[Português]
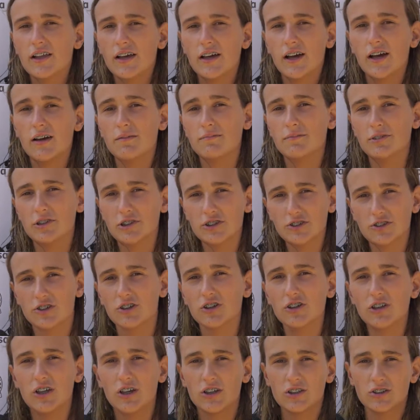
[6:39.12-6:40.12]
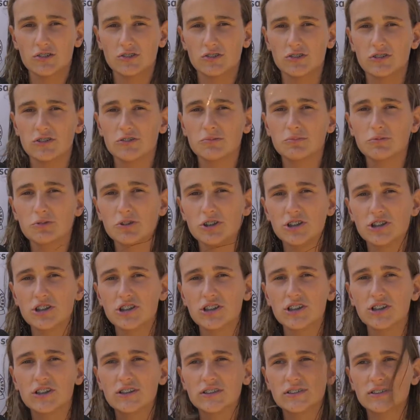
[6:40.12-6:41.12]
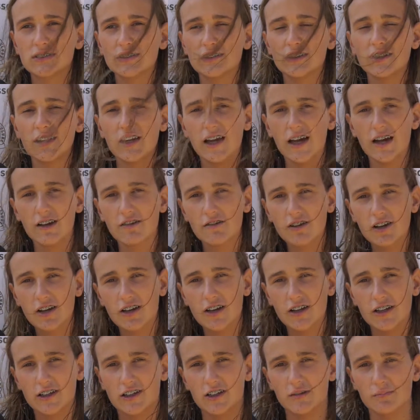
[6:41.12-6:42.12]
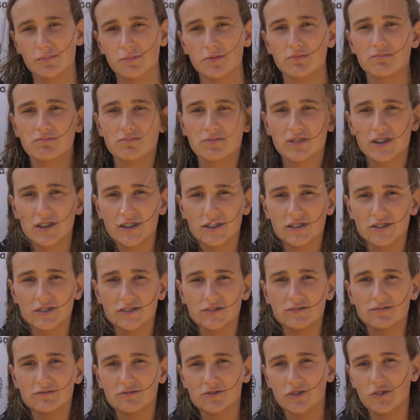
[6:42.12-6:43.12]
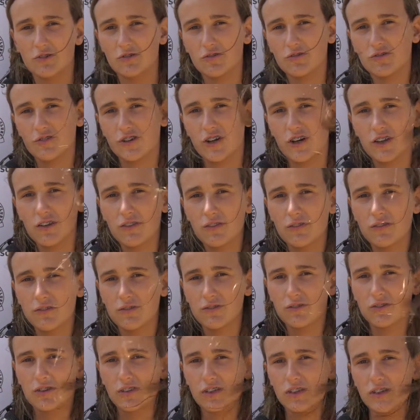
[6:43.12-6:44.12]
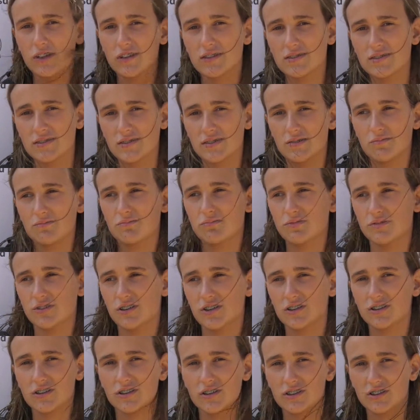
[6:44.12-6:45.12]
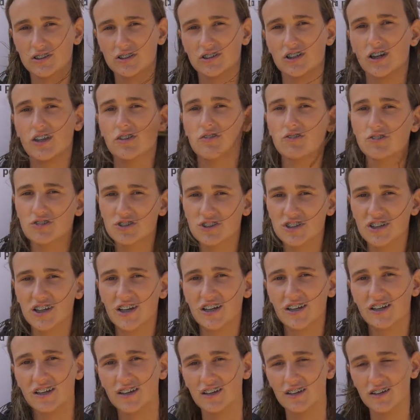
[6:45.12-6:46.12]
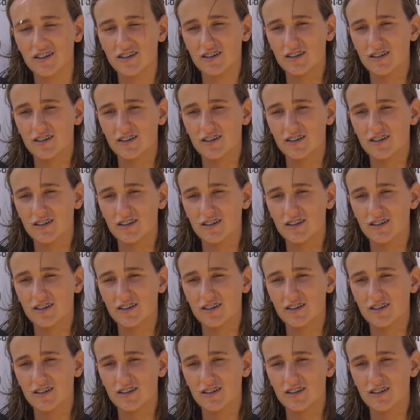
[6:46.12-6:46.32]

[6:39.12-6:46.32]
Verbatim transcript: à minha escola, à escola de Buichix e à Aquacarca, por me ter eh, convocado e assim poder ter chegado onde cheguei. Só